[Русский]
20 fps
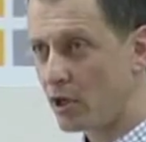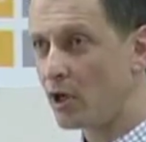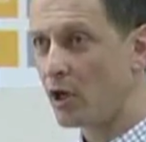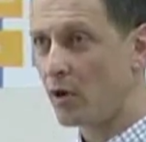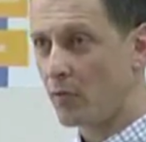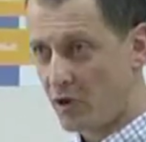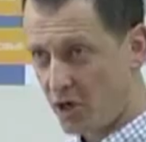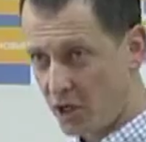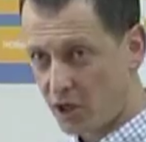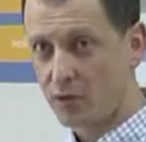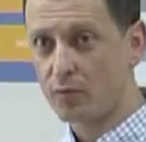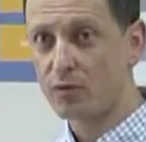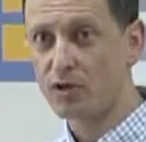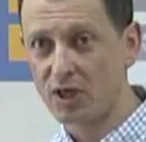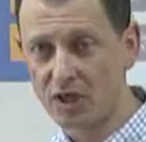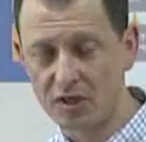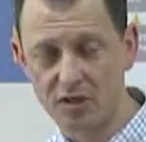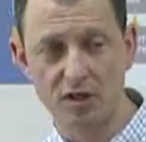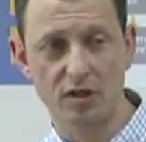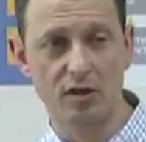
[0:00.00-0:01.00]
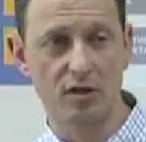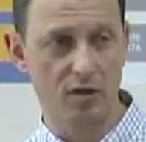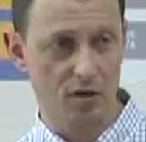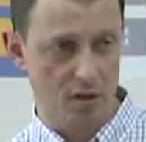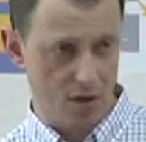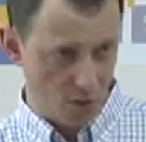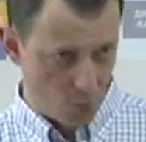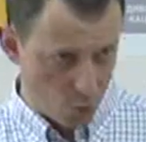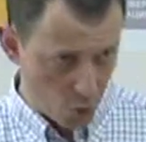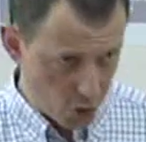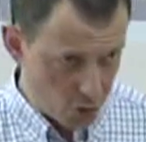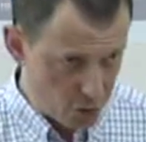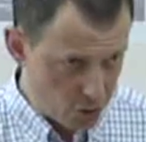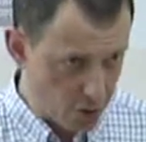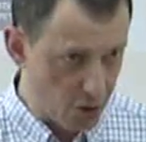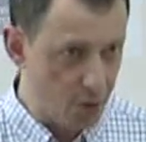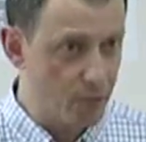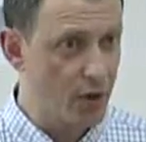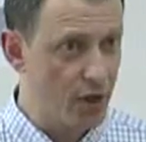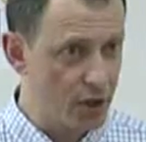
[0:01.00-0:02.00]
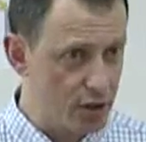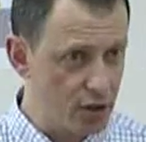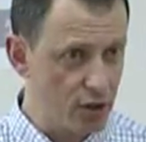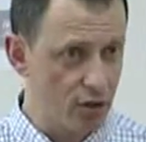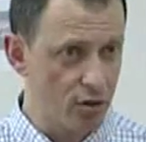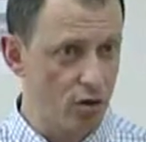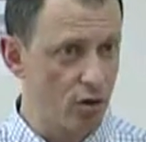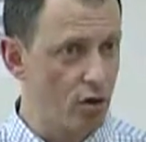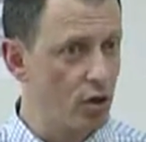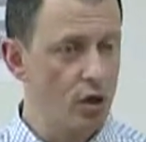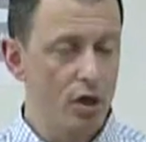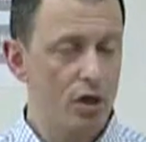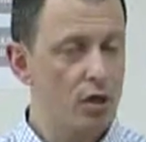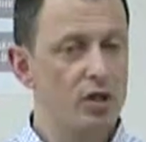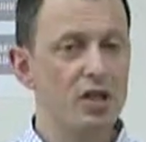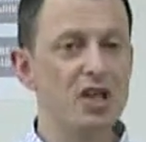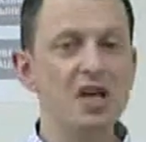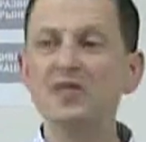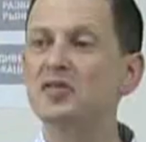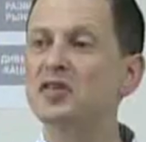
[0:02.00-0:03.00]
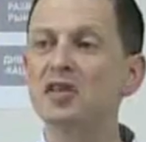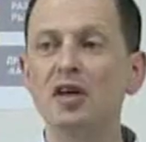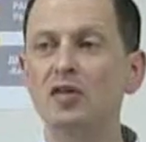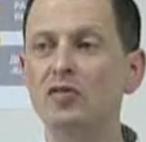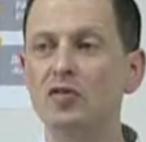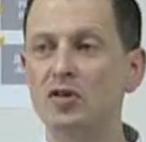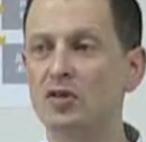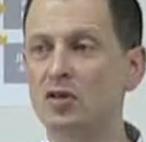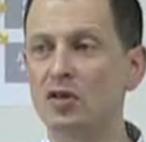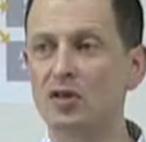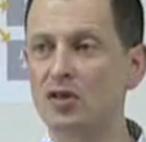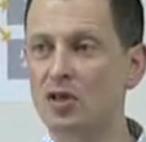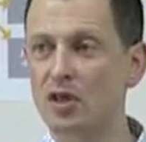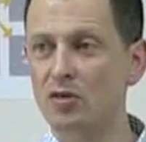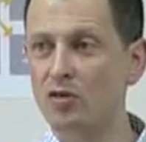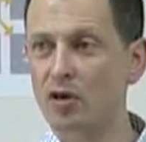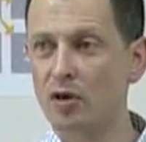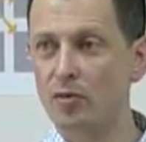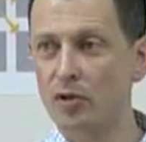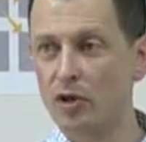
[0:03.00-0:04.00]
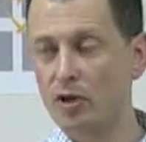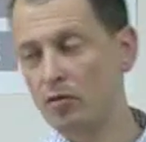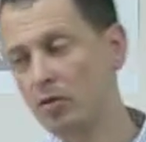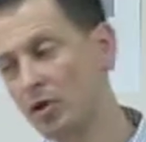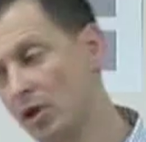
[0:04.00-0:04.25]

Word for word: при этом часто на пользу компании, но не в соответствии с регламентами.